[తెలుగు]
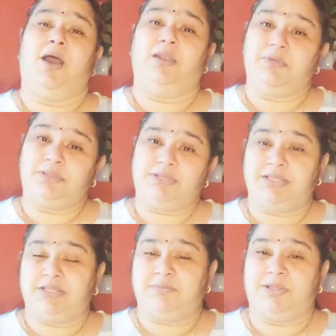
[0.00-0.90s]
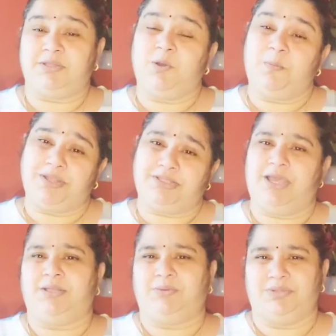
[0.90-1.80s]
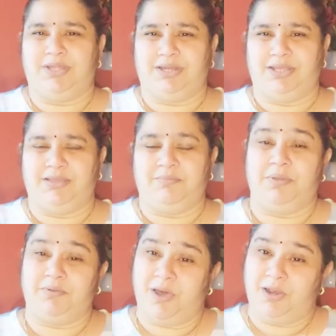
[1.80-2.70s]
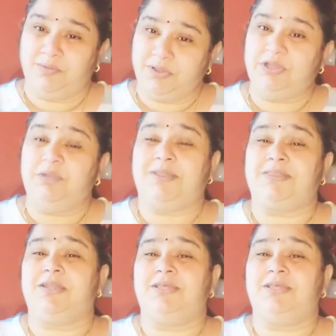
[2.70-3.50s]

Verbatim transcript: హనుమంత జయంతికి మాత్రం ఒక ప్రత్యేకత ఉందండి మనం హనుమంతుడిని ప్రసన్నం